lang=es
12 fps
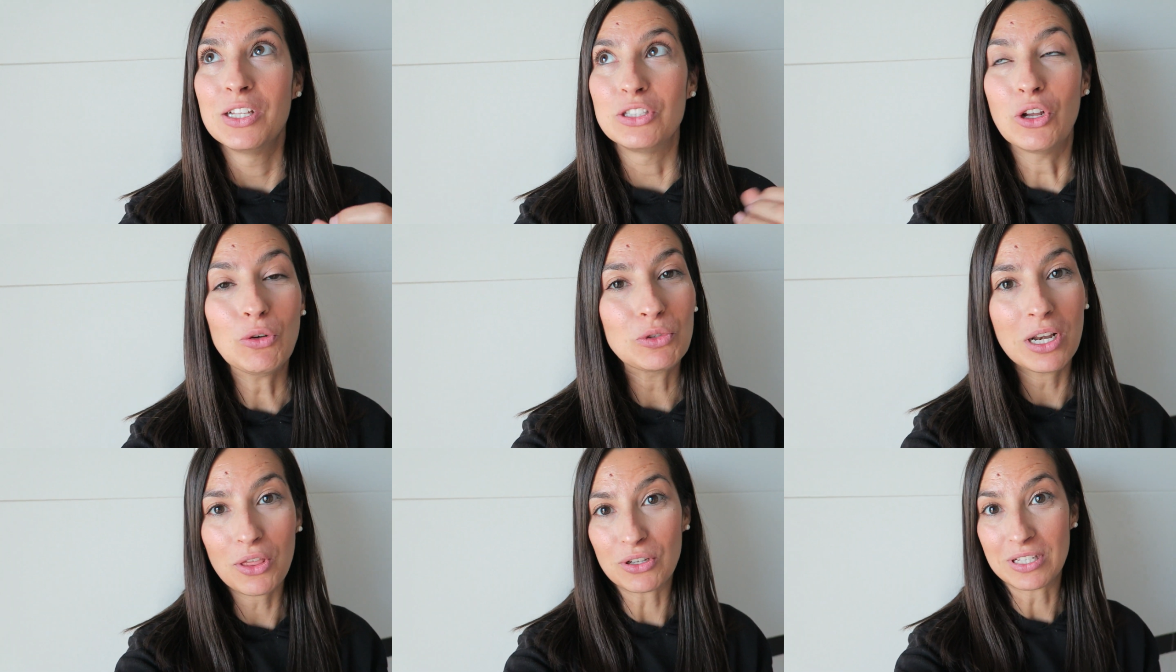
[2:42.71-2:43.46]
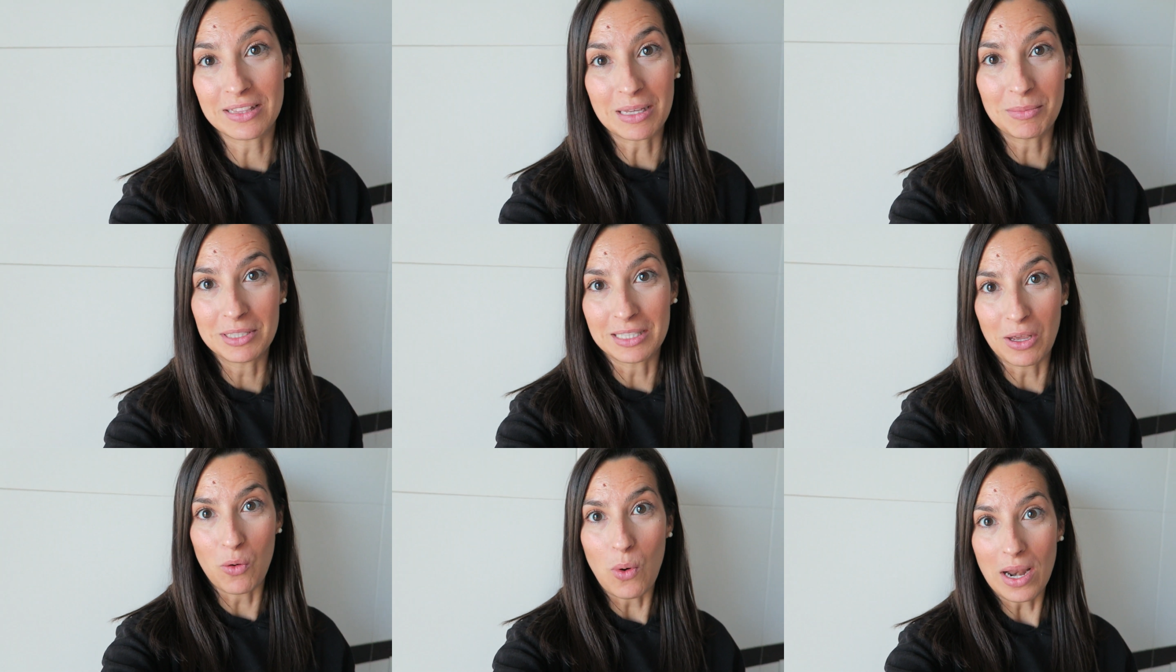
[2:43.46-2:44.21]
yo lo utilizo
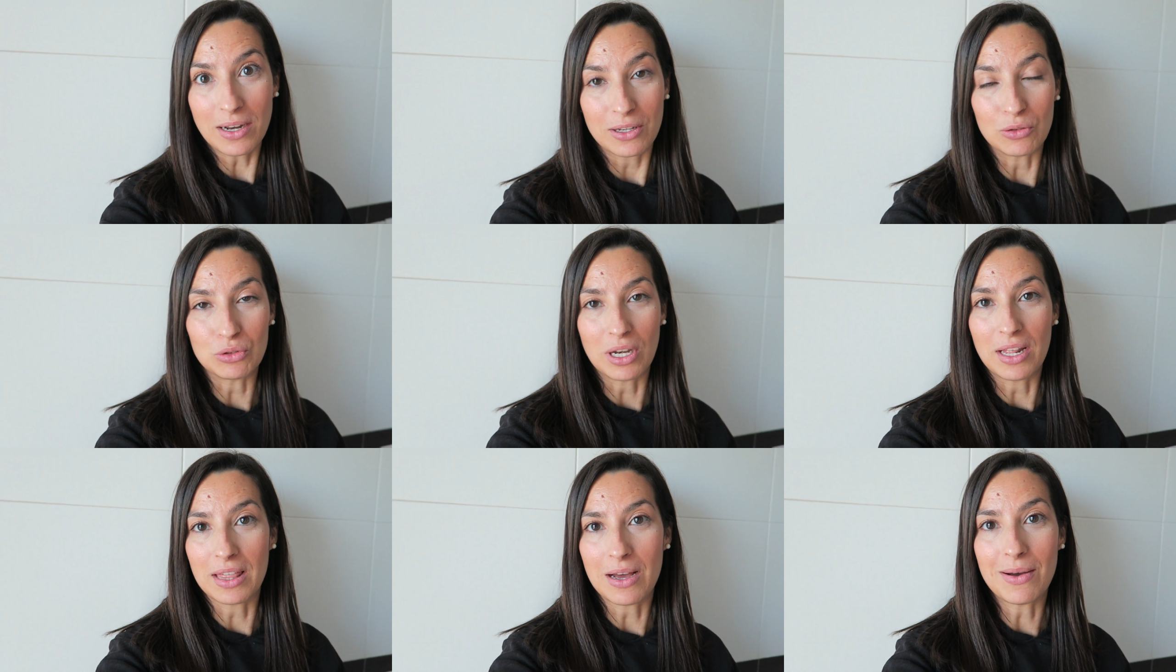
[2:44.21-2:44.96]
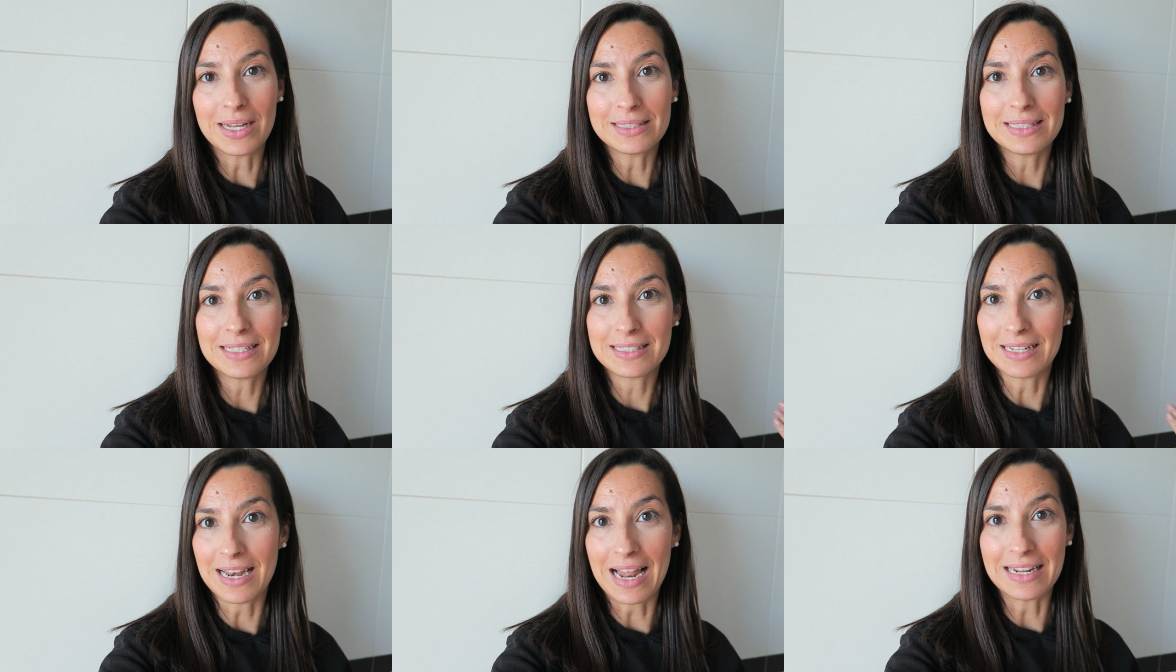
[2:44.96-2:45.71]
exactamente igual que utilizaba
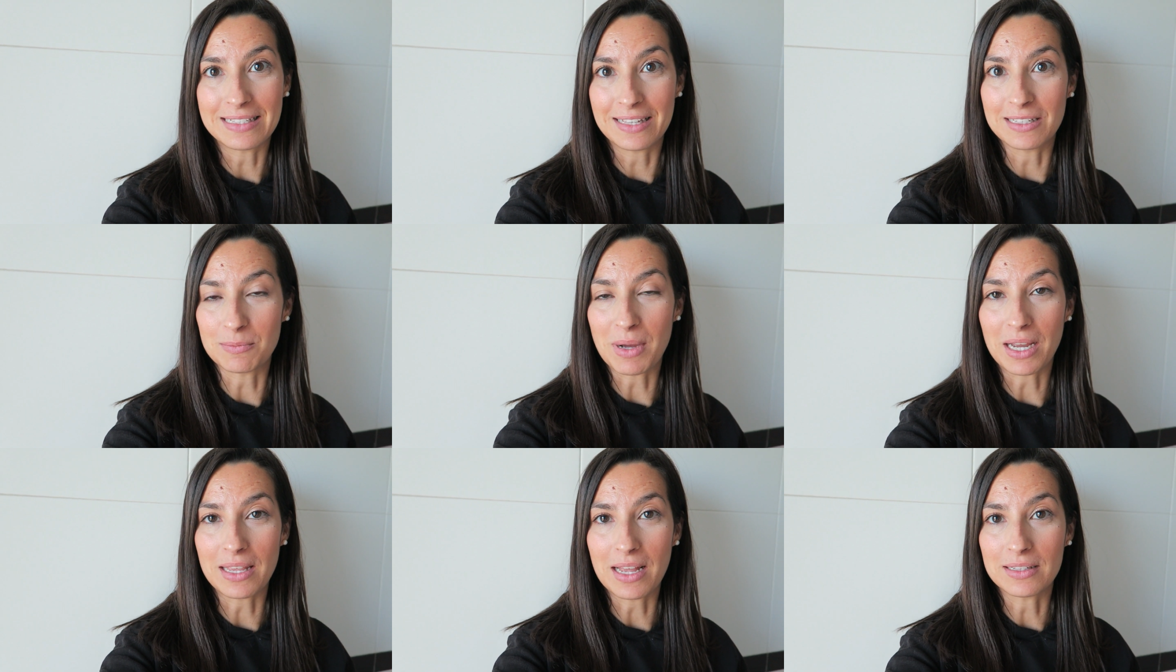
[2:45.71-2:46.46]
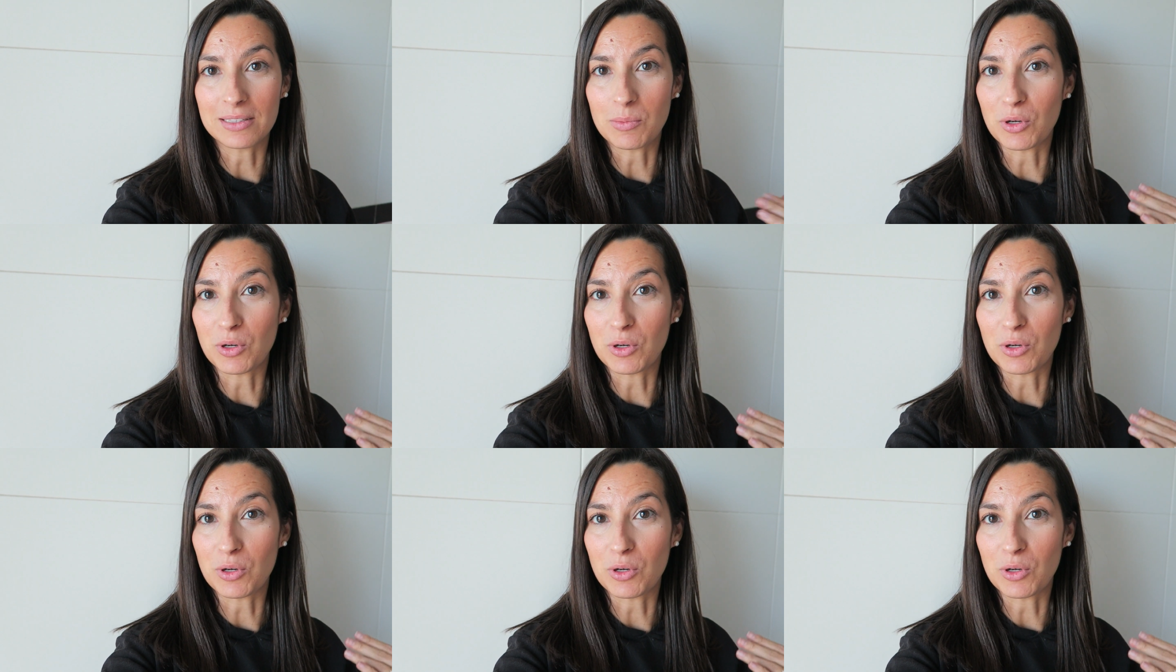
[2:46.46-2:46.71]
antes la leche desmaquillante,